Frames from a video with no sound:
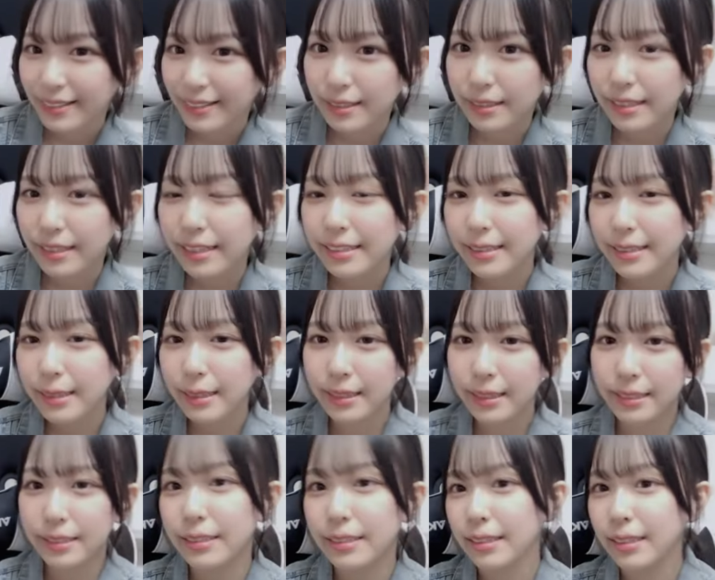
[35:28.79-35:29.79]
水やった
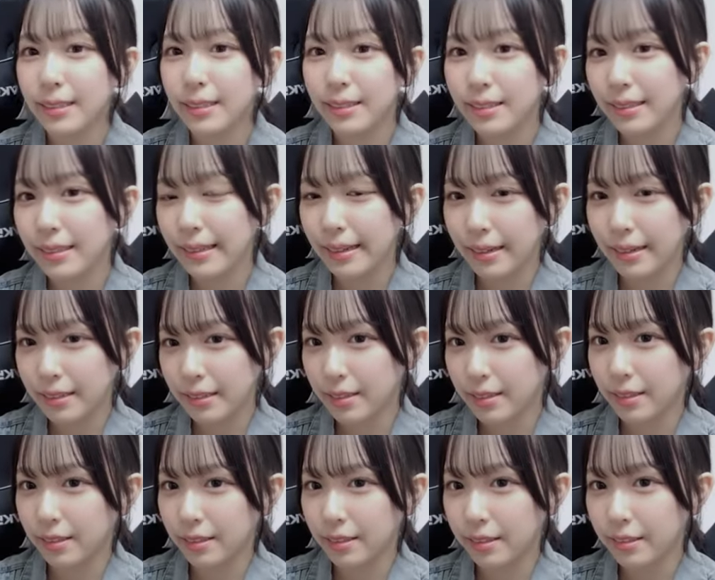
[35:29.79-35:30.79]
らさあれ
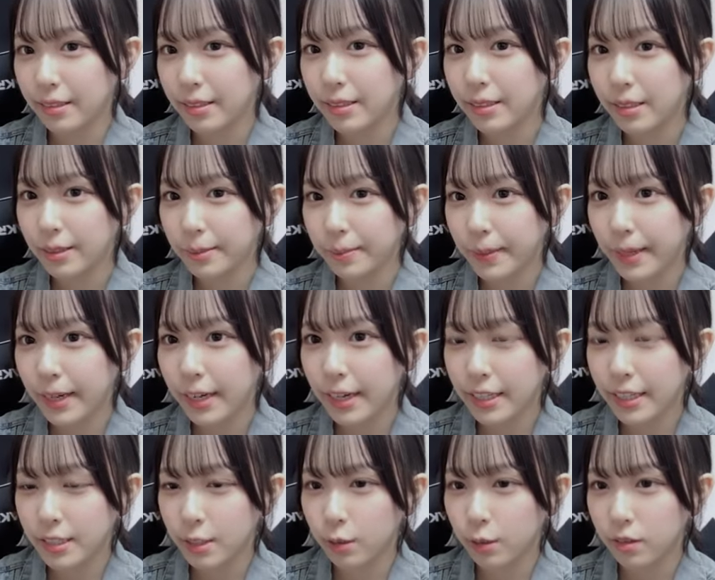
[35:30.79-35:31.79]
じゃんいっぱい
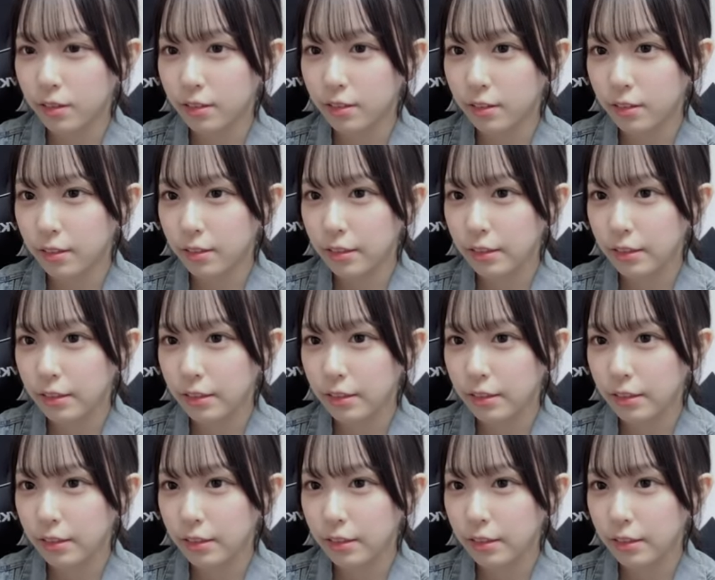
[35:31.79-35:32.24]
生えちゃうじゃん